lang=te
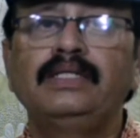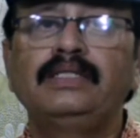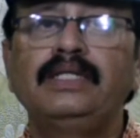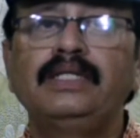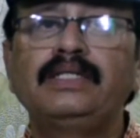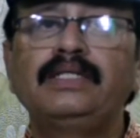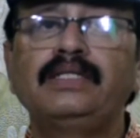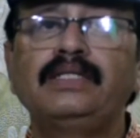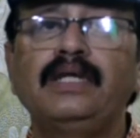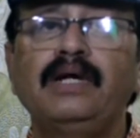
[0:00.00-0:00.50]

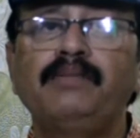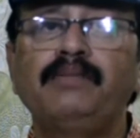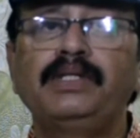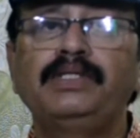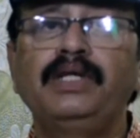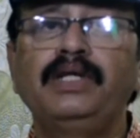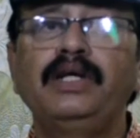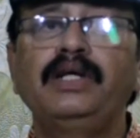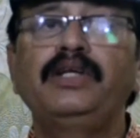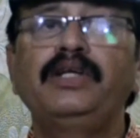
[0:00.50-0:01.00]
శక్తి
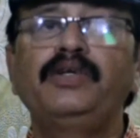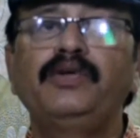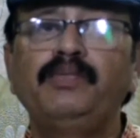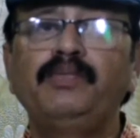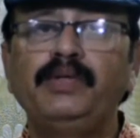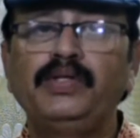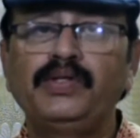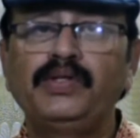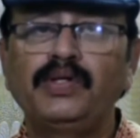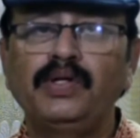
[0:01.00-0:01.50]
సామర్థ్యాలను
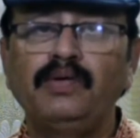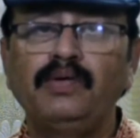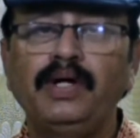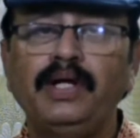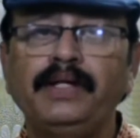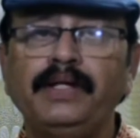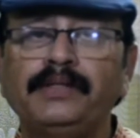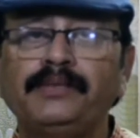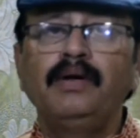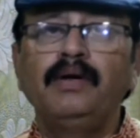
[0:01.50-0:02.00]

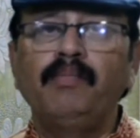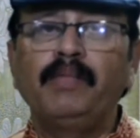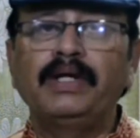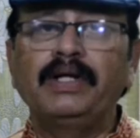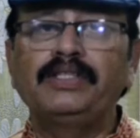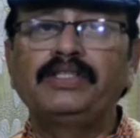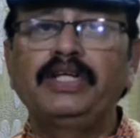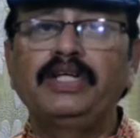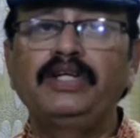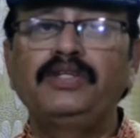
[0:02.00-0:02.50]
నిరూపించుకోవాలి మన
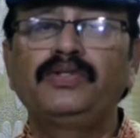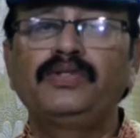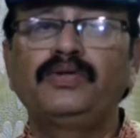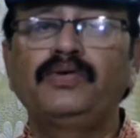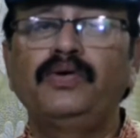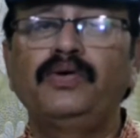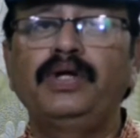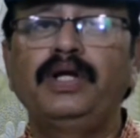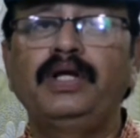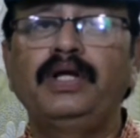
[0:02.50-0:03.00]
శ్రేయస్సు
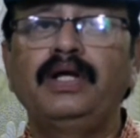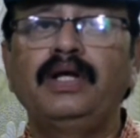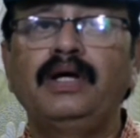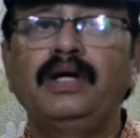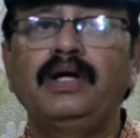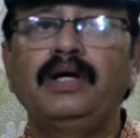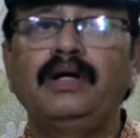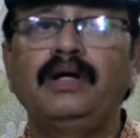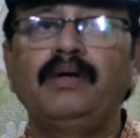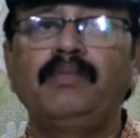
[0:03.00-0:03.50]
కోరి నిన్న
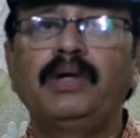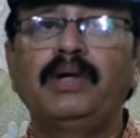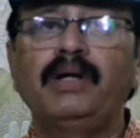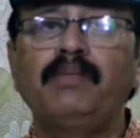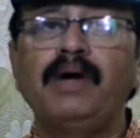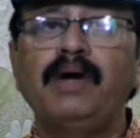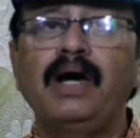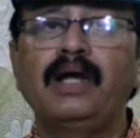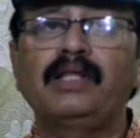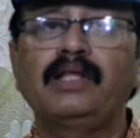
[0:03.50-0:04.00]
మన
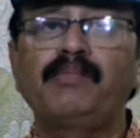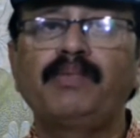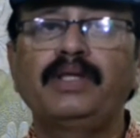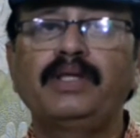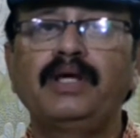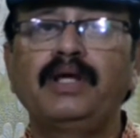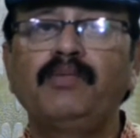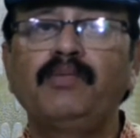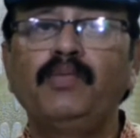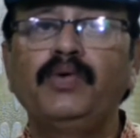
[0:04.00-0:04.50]
భారత
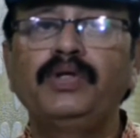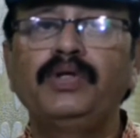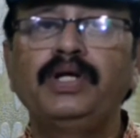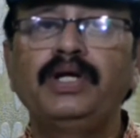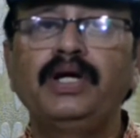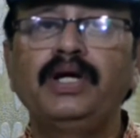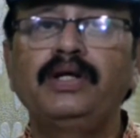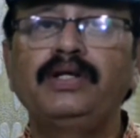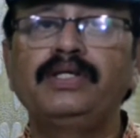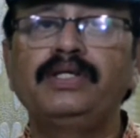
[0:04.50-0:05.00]
ప్రధాని మోదీ
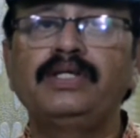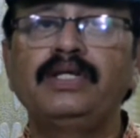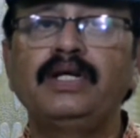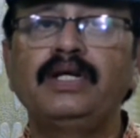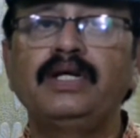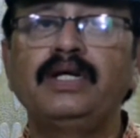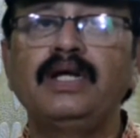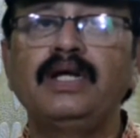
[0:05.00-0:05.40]
గారు ఇచ్చిన